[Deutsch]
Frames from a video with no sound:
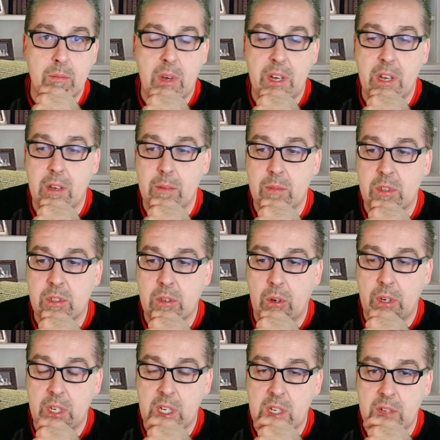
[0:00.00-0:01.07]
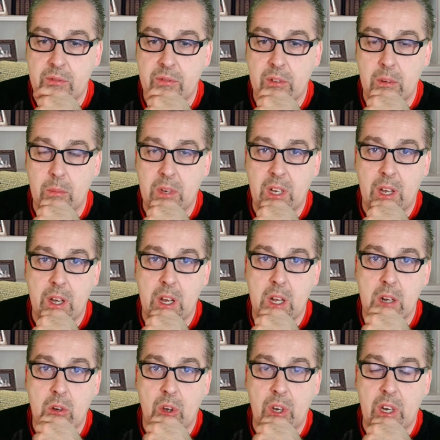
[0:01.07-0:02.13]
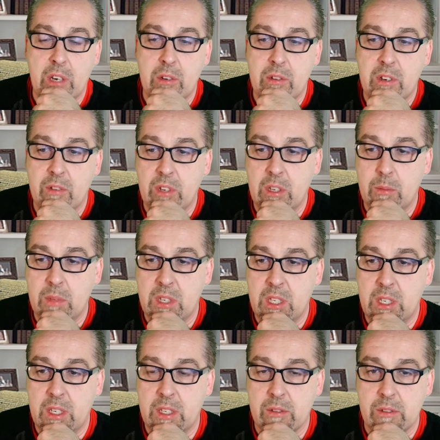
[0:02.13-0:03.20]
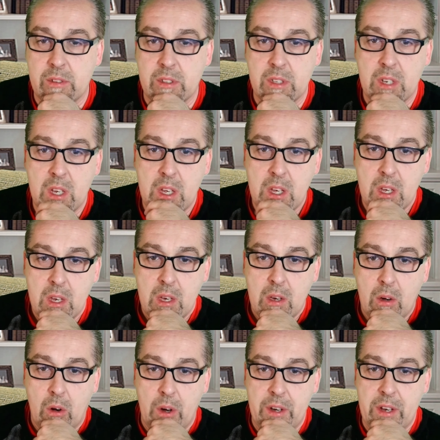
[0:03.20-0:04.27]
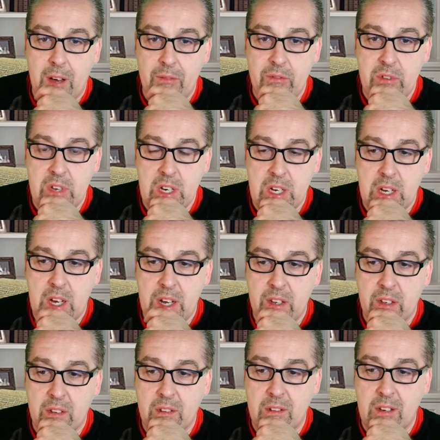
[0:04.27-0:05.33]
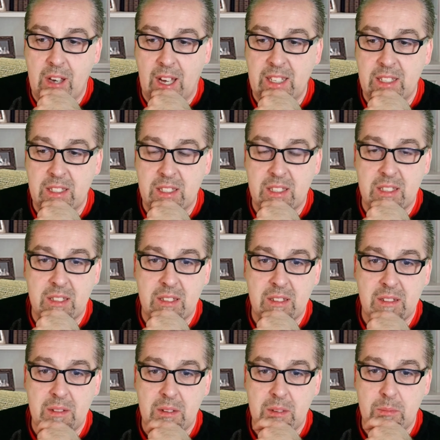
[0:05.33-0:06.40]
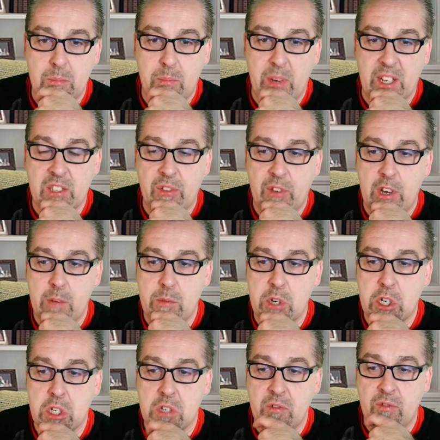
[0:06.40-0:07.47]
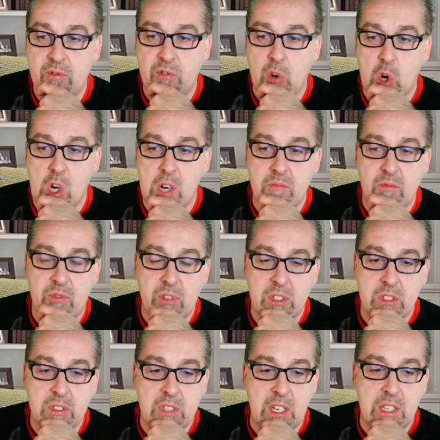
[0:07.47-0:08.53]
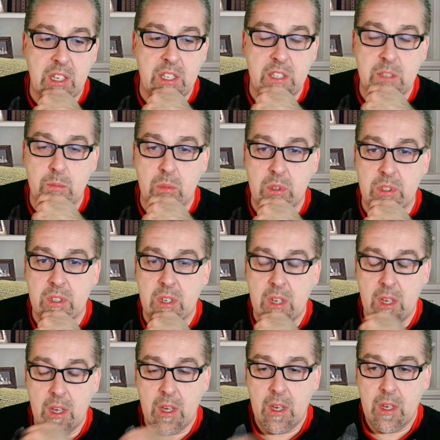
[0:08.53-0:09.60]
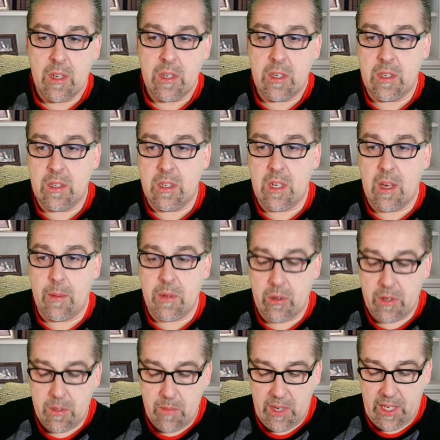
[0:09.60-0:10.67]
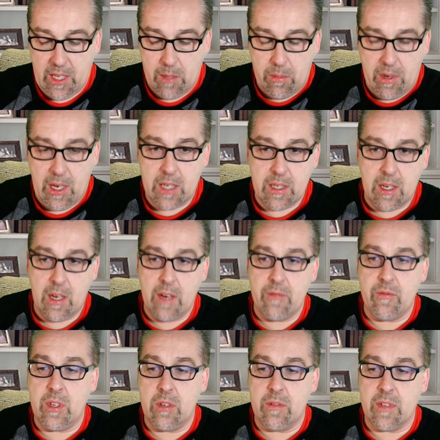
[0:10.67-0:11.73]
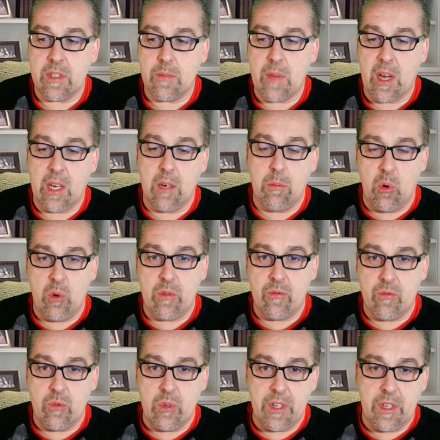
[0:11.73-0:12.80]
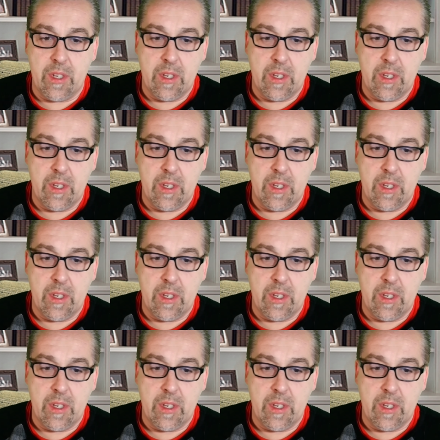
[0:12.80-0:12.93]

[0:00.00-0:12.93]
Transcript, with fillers: Mein Name ist Konrad von dem Kanal Konrad und der Weg mit Jesus. Heute haben wir eine ganz äh, blasphemische Form von Satanismus. Die habe ich euch mitgebracht, ein Video, was mir angeboten wurde.